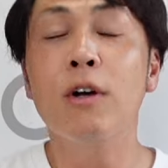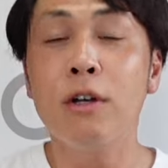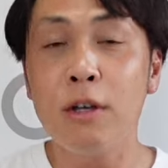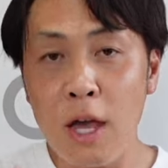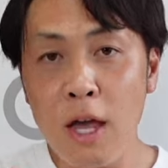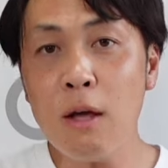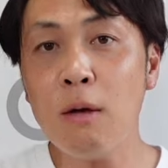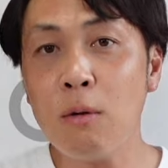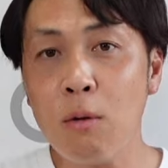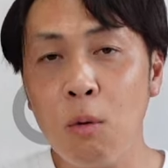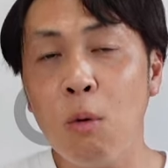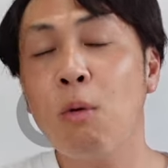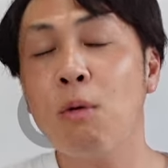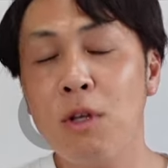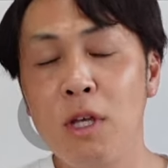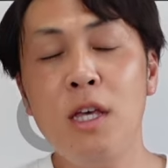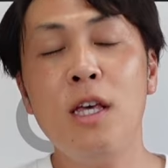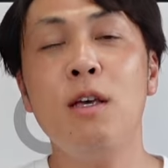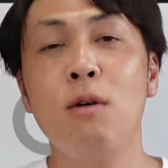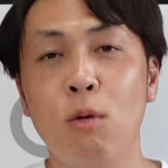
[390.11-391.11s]
結構
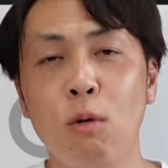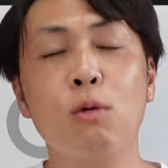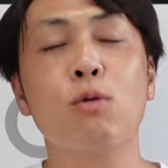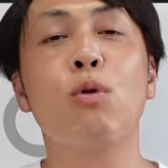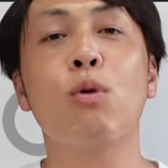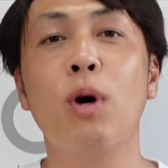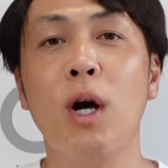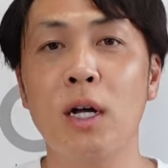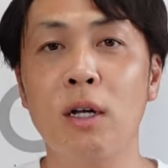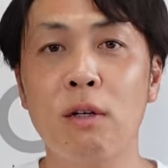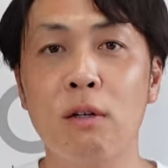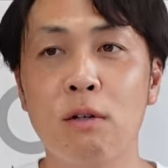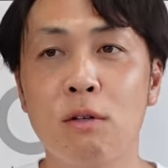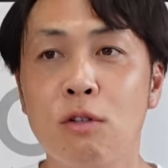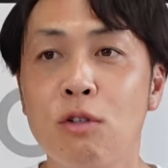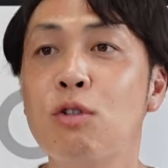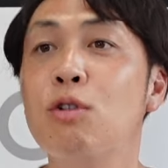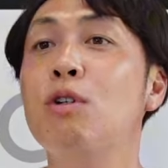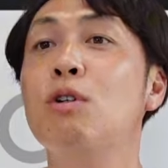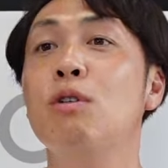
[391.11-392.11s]
いい音が
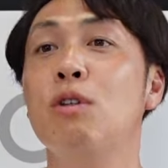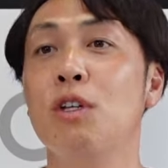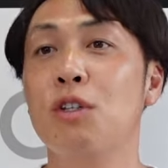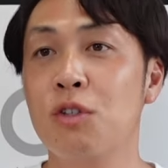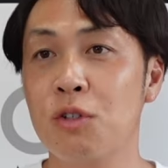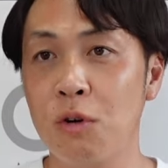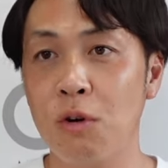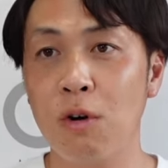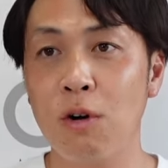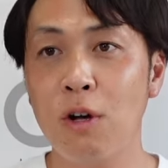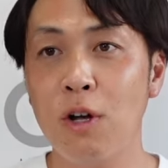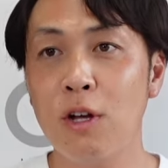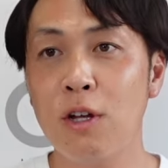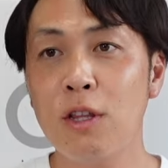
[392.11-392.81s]
するんですよ。